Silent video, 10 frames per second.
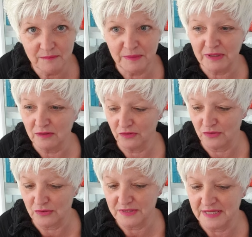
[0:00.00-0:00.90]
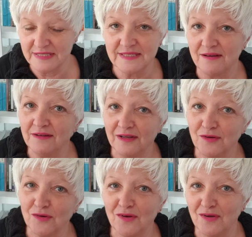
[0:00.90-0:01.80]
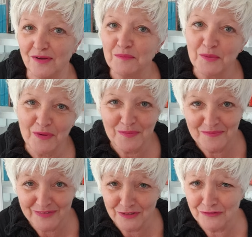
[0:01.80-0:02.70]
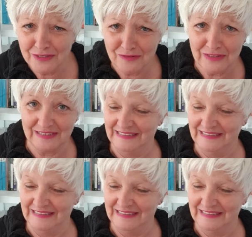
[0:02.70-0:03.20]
il m'en manque 500, alors hop, hop, hop, vite, vite, vite